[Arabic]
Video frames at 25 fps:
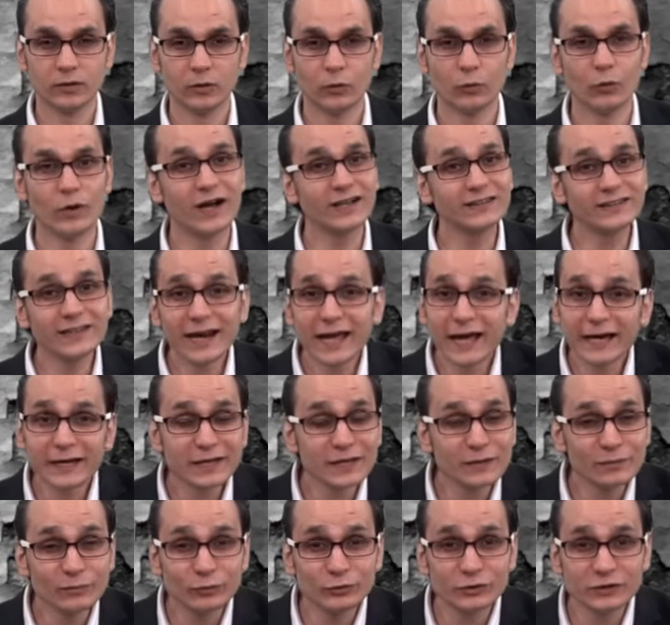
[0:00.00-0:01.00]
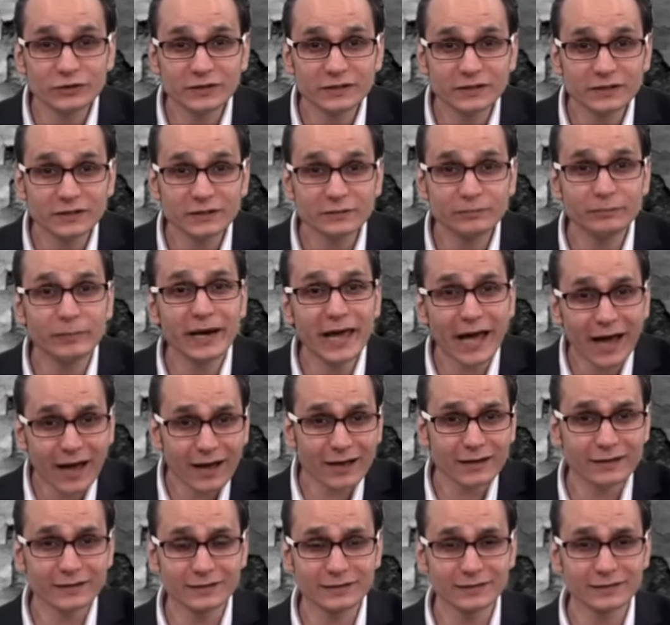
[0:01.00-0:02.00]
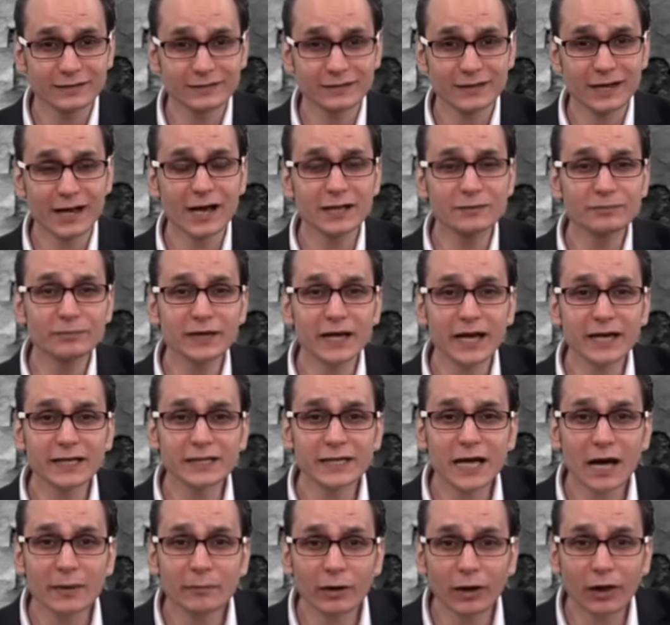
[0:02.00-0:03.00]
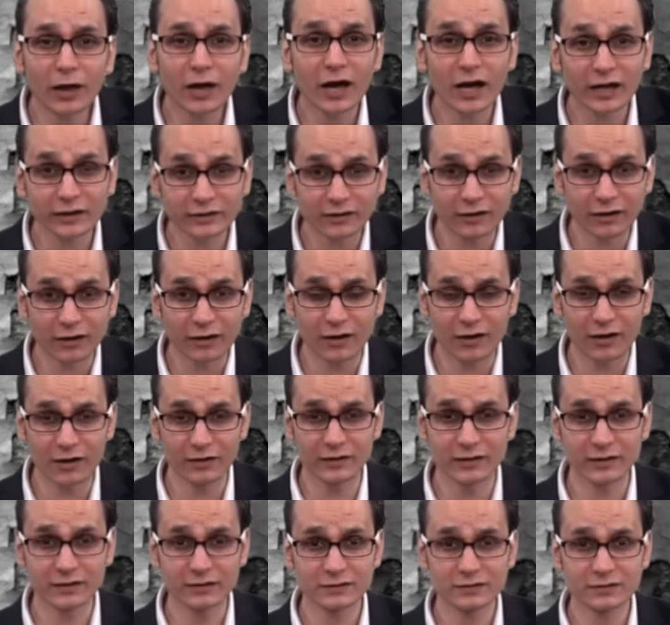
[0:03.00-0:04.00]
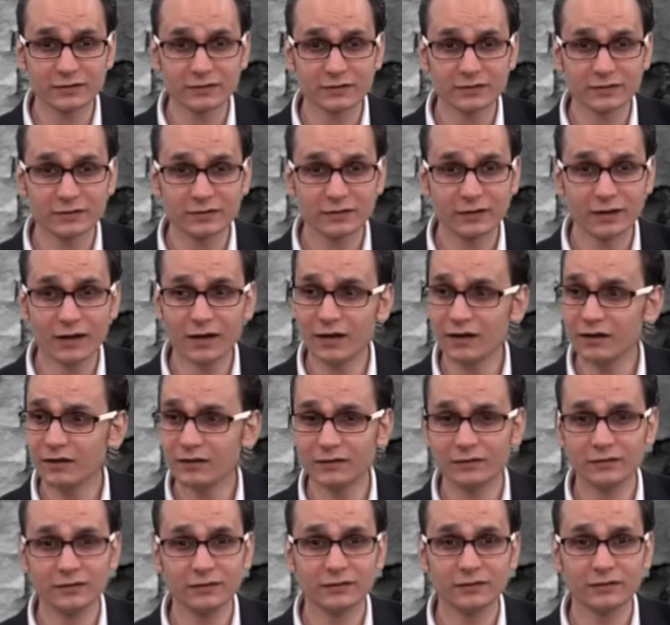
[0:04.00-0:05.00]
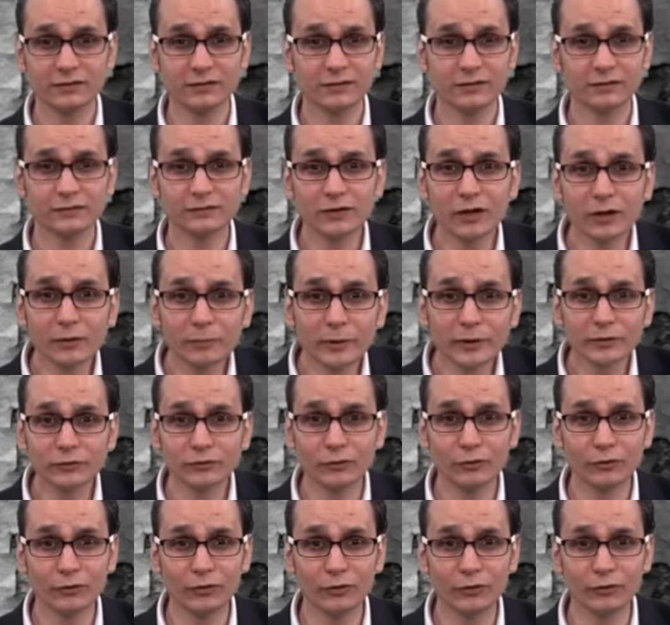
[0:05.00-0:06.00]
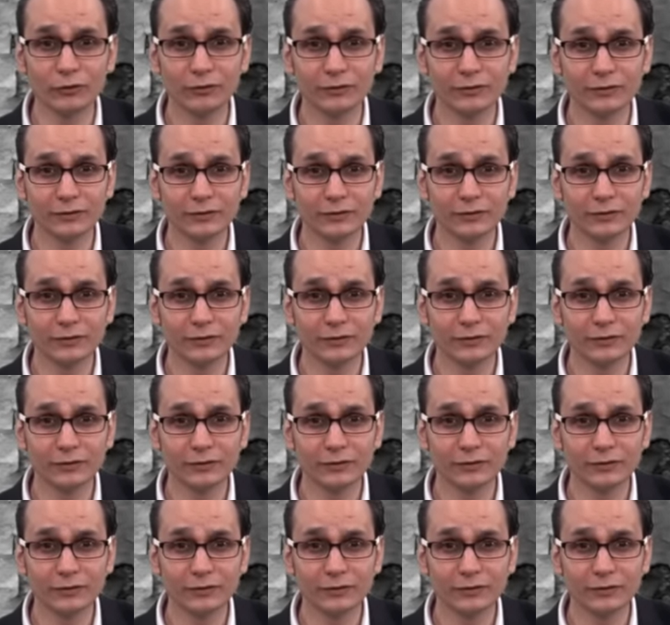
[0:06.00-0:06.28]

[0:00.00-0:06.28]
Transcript: وهذا الحكي مو جديد بالعكس هذا من أيام القائد الخالص ها طلبت روحه